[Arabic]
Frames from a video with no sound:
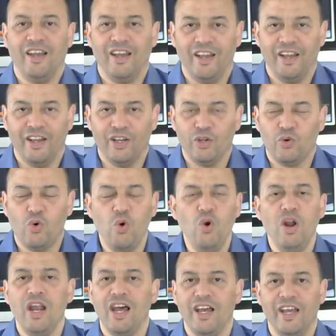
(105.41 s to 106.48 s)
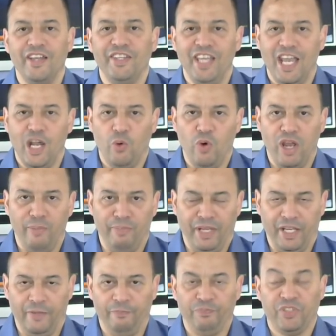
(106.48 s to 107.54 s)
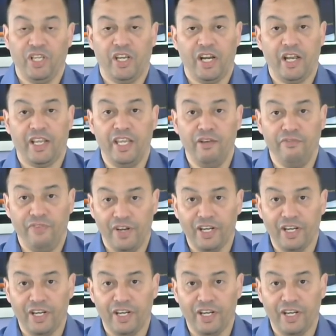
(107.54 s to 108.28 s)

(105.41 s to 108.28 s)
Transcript: آه، كلها هذه عوامل راه كاين